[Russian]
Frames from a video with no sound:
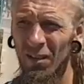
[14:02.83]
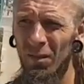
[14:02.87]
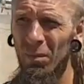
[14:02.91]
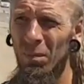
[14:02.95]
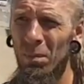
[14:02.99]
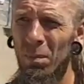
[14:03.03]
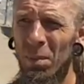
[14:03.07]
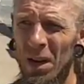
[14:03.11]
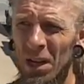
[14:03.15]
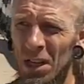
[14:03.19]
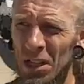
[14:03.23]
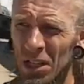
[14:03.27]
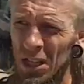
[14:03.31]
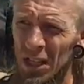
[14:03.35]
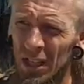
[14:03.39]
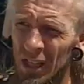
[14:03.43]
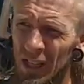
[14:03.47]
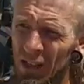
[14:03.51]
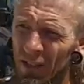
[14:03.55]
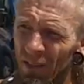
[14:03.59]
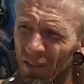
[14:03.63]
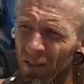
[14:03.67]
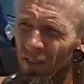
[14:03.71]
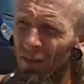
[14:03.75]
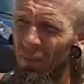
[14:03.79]

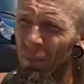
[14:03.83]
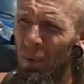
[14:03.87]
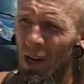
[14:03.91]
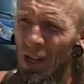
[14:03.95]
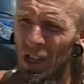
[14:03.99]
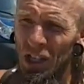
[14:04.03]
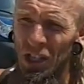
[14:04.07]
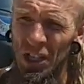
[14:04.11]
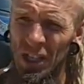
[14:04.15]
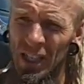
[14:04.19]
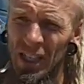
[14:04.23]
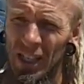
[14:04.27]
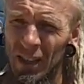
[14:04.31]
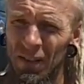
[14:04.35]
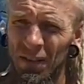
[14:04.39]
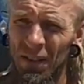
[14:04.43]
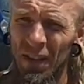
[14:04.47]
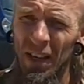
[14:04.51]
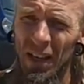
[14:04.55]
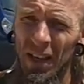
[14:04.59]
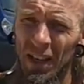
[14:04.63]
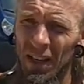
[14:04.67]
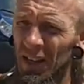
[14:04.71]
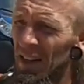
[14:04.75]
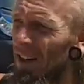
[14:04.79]
в
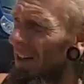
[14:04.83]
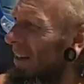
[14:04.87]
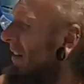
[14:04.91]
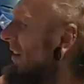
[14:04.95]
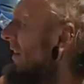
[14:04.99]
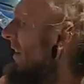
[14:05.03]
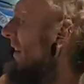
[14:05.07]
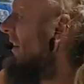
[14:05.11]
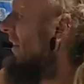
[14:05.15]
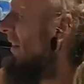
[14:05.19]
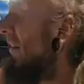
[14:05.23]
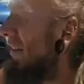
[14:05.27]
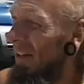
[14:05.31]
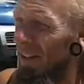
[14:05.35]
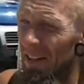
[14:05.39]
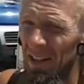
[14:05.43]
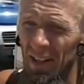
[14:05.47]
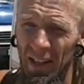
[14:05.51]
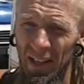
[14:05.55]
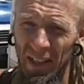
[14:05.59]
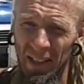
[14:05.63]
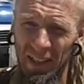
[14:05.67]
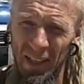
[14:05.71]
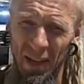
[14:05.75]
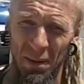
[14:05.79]
большинстве, а,
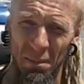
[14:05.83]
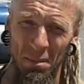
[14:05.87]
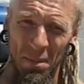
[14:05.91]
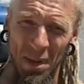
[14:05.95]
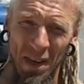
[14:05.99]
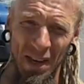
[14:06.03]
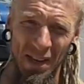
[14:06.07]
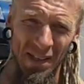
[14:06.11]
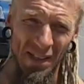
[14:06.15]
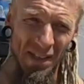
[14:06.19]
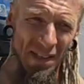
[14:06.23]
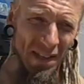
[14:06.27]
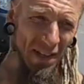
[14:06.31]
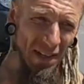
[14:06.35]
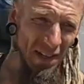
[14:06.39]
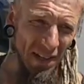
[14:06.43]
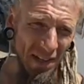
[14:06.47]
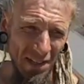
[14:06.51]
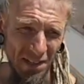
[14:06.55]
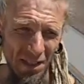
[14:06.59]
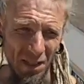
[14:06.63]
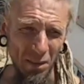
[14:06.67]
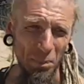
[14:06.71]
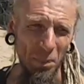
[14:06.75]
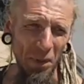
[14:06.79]
это место,
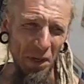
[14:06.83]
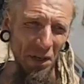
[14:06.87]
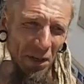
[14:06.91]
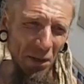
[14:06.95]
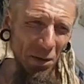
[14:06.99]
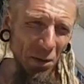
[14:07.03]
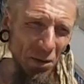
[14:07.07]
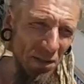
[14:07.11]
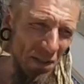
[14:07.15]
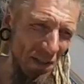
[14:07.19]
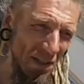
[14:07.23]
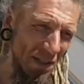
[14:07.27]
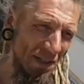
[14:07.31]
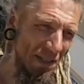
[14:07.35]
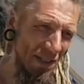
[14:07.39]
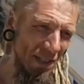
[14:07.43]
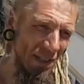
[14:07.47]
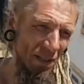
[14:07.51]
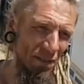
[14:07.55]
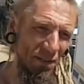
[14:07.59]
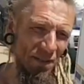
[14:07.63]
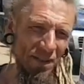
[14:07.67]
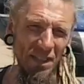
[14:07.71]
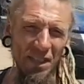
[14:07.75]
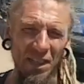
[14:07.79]
этот перекресток
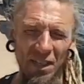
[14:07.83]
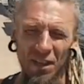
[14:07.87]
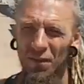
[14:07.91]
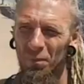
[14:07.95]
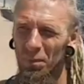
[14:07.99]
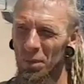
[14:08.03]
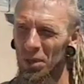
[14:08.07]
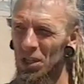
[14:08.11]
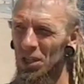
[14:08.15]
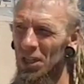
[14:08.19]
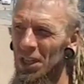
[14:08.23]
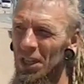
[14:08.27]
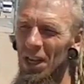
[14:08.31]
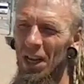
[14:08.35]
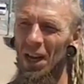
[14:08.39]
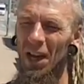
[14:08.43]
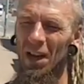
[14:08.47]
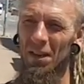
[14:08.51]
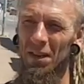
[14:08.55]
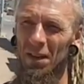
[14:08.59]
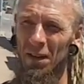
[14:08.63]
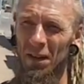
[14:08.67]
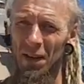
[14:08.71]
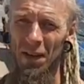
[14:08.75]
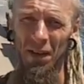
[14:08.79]
силы всех впечатляет